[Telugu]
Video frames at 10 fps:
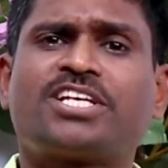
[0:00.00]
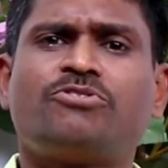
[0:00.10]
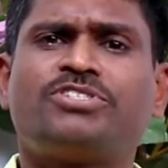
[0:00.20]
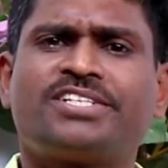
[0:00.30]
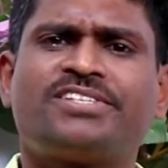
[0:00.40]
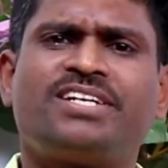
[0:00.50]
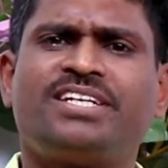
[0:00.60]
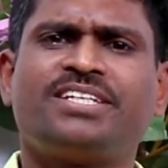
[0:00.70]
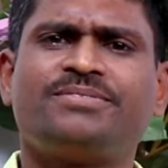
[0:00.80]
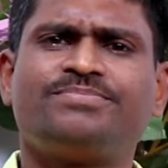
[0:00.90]
సాల్వ్
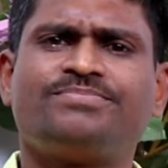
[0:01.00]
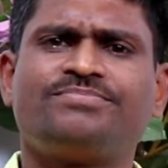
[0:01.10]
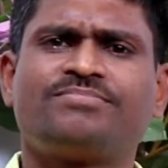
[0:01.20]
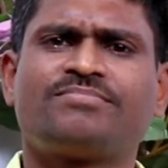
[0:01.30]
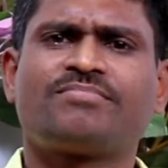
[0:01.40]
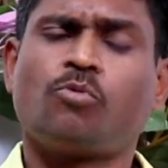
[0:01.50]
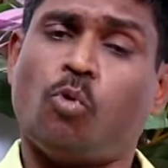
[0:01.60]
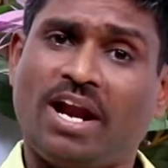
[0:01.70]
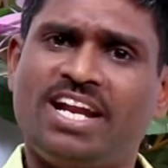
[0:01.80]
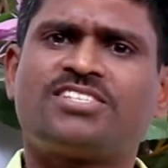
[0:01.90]
చేస్తారండి
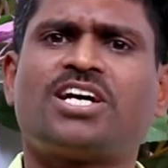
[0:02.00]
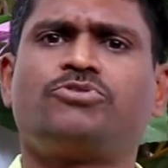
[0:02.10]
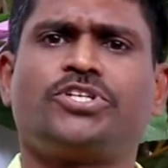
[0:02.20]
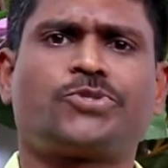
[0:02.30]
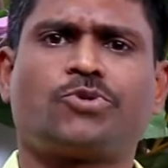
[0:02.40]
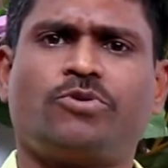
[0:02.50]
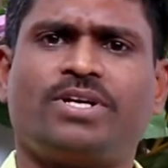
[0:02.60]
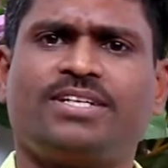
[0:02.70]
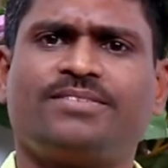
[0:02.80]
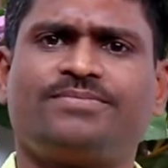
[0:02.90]
వాళ్ళే సాల్వ్ చేసుకోవాలి